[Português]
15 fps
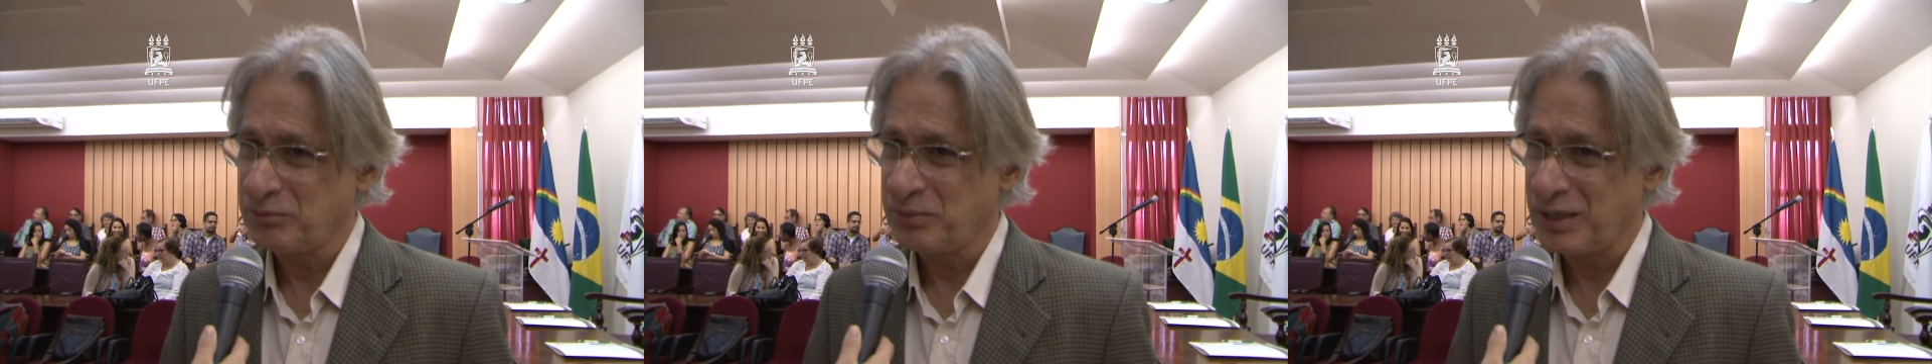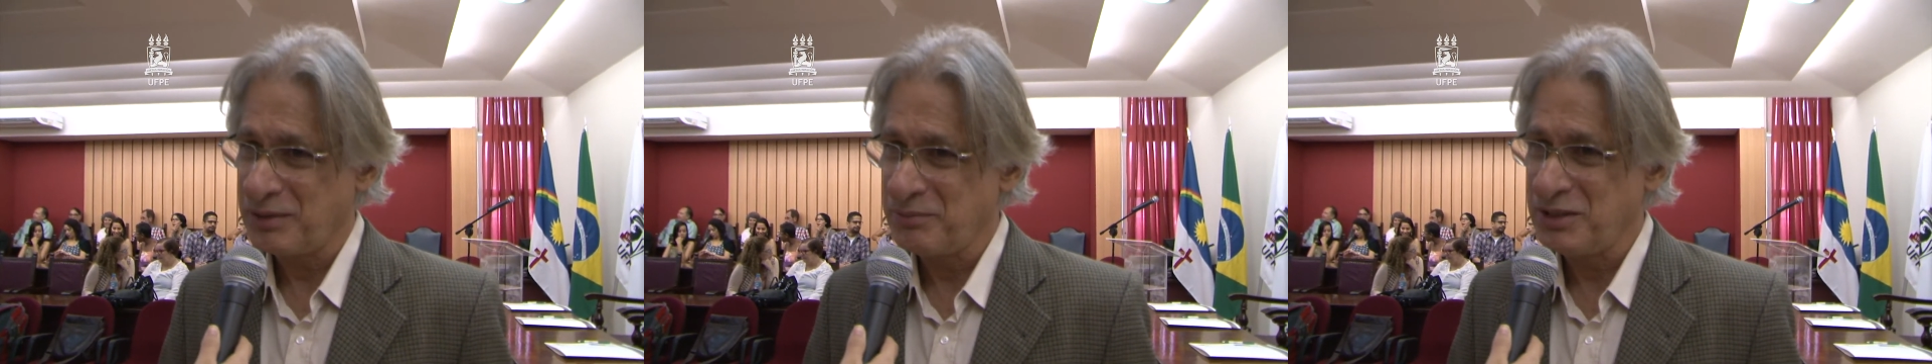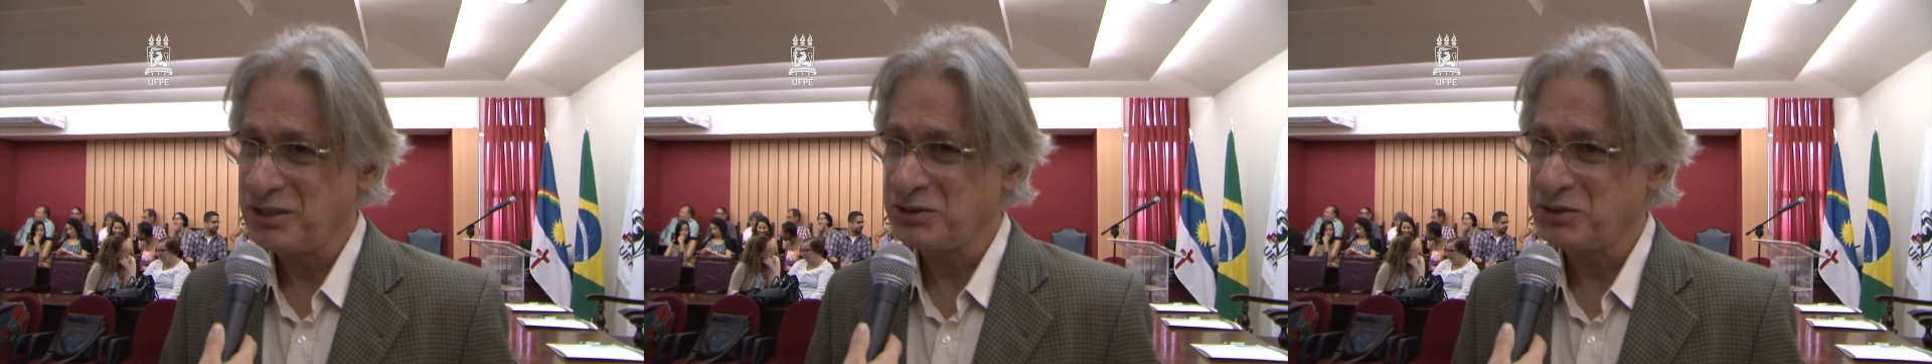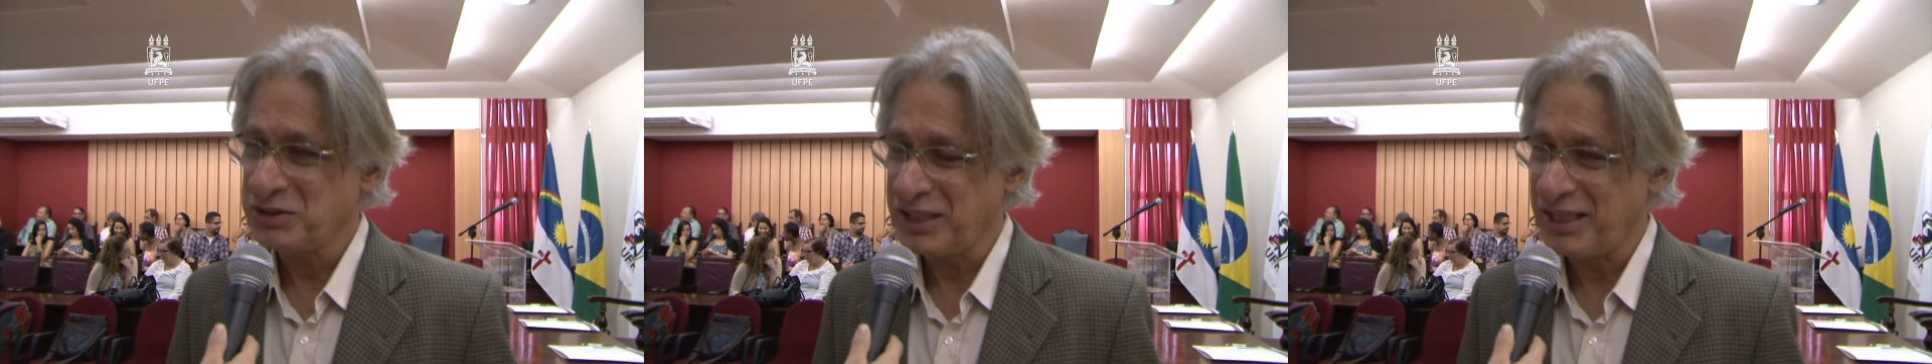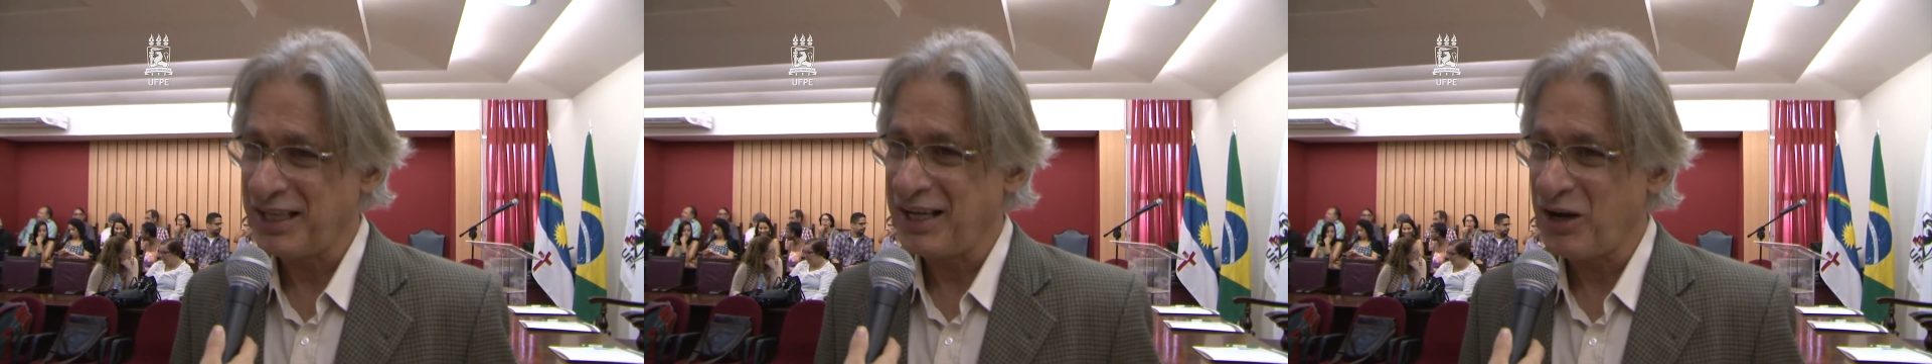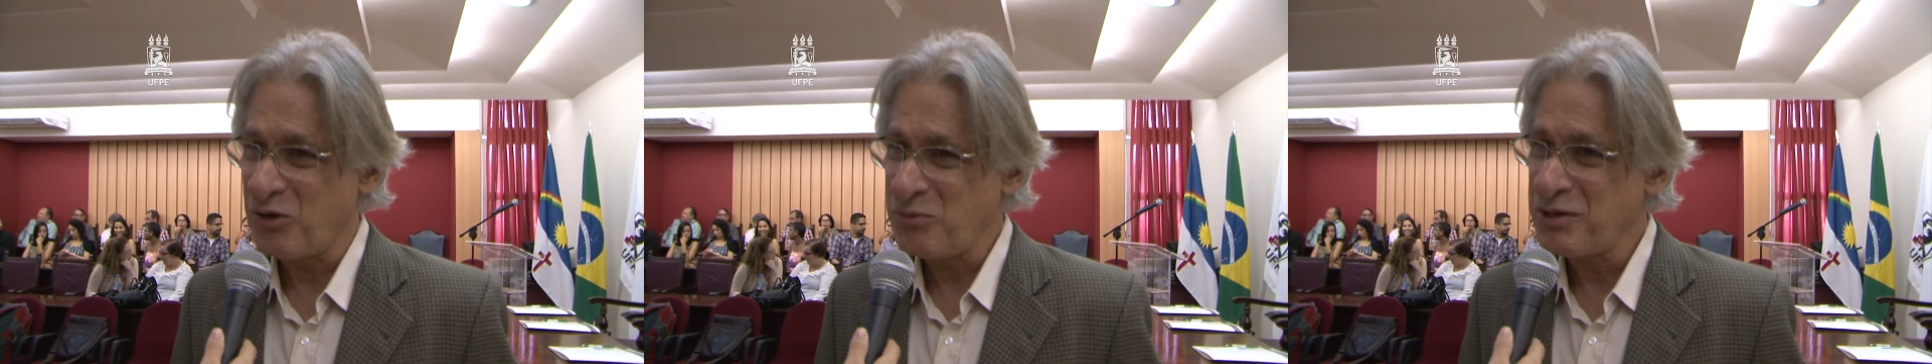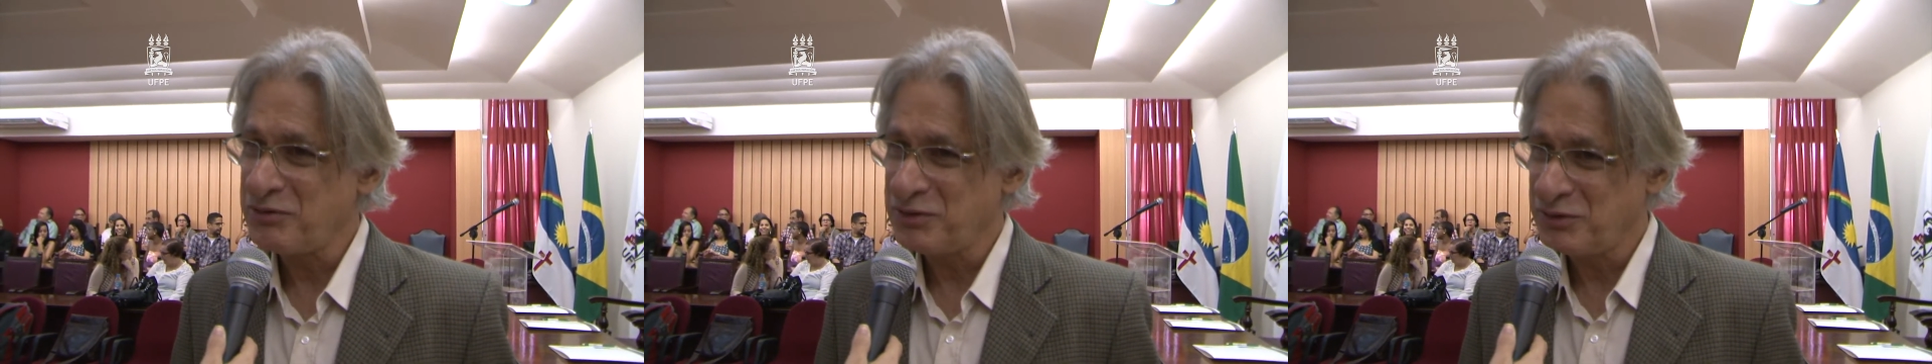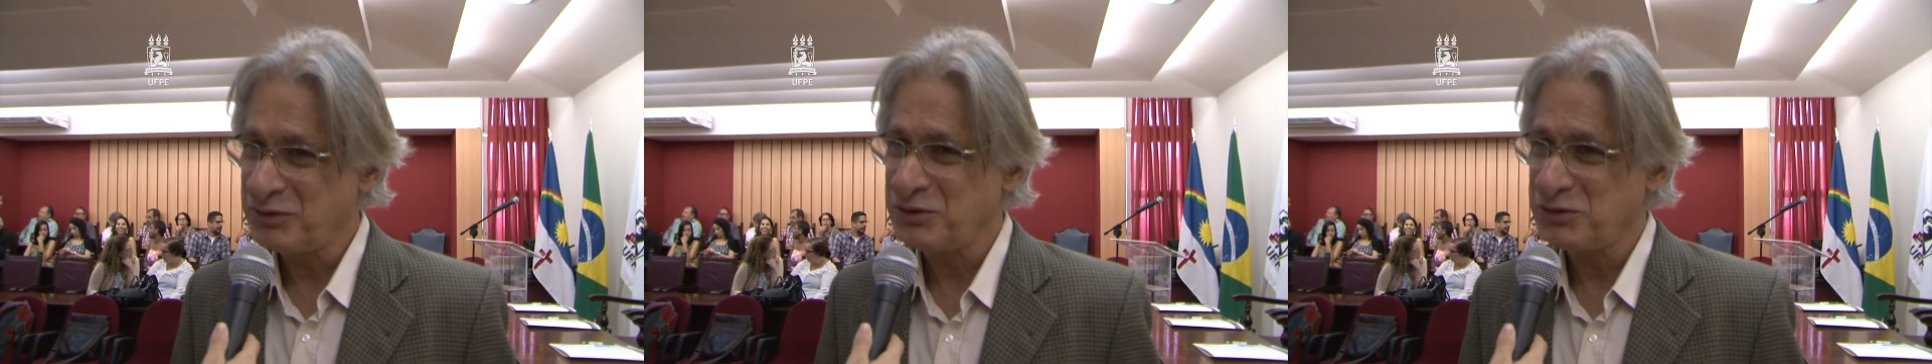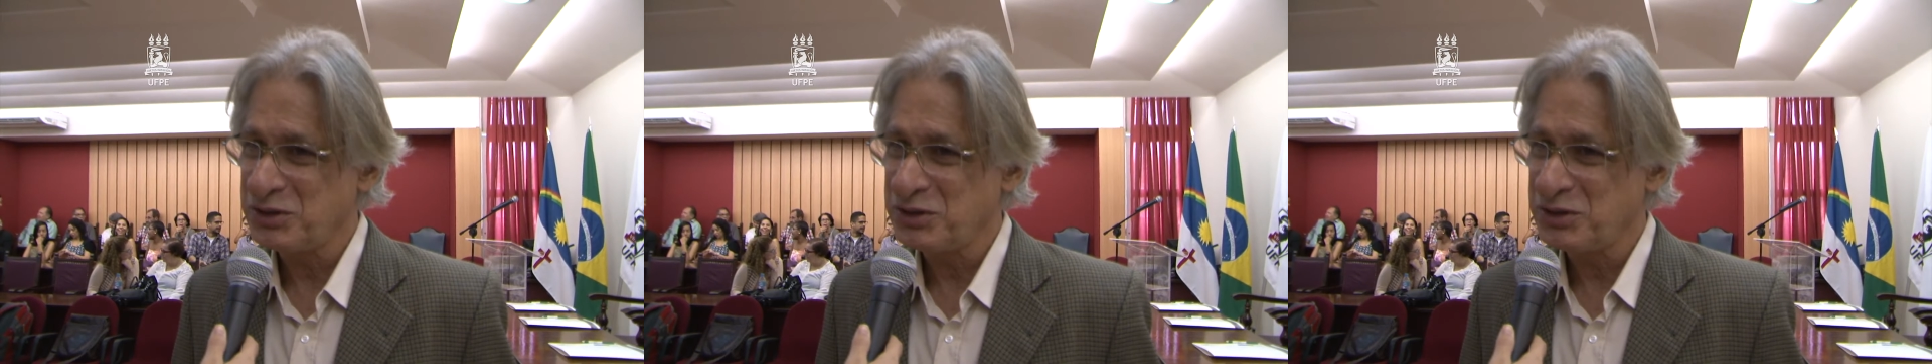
Para mim, isso já é a alma viva do